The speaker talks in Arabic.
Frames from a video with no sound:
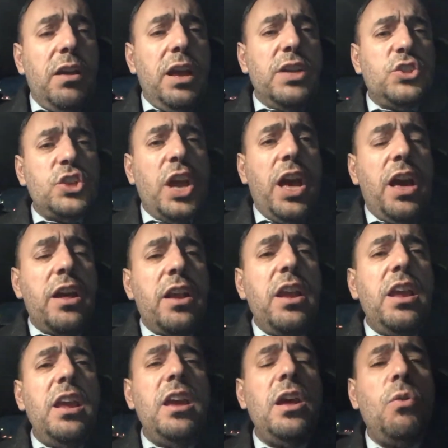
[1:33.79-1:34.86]

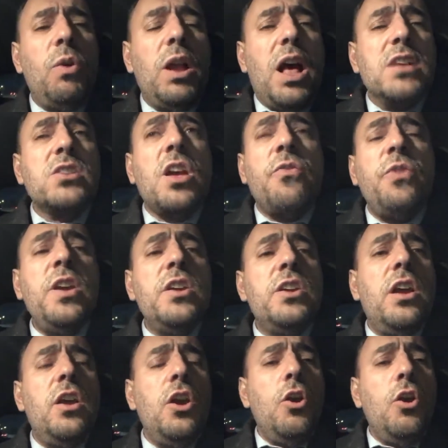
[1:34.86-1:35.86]
الشحارير والعصافير